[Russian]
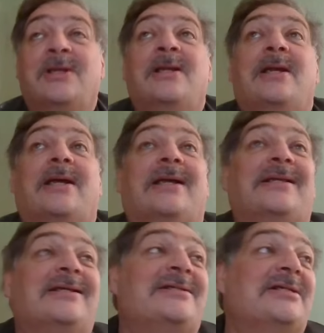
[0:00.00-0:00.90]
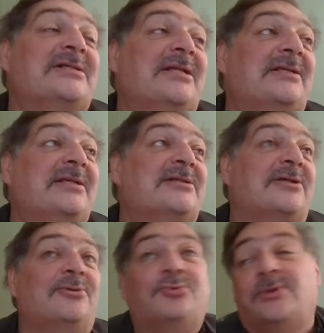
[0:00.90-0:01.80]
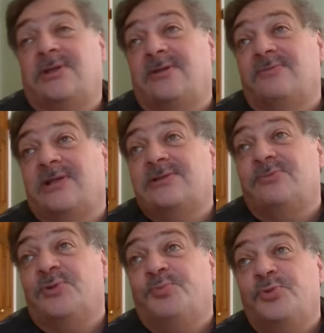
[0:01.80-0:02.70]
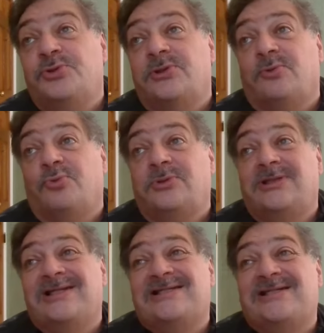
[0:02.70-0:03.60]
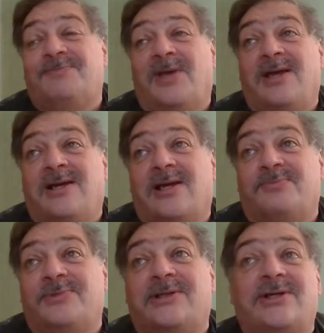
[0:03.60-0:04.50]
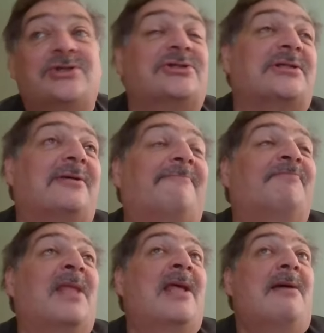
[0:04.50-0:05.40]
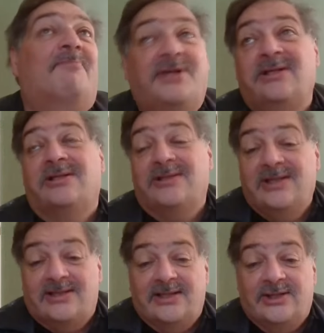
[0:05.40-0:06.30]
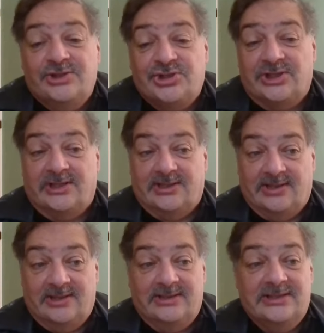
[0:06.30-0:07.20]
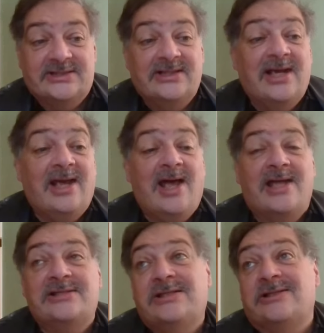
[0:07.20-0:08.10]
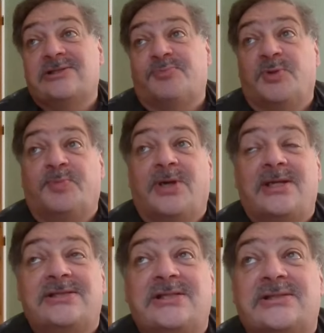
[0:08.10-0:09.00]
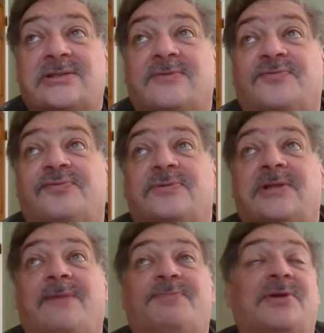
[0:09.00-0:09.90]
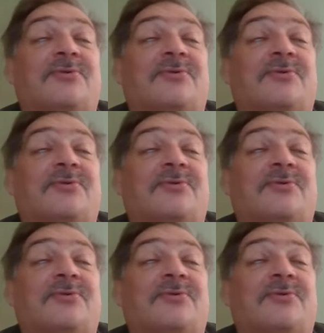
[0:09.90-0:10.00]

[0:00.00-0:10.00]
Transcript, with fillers: Э, если следить за риторикой Владимира Путина, он для себя, как мне кажется, принял некие решения. Не зря один из пропагандистов на Первом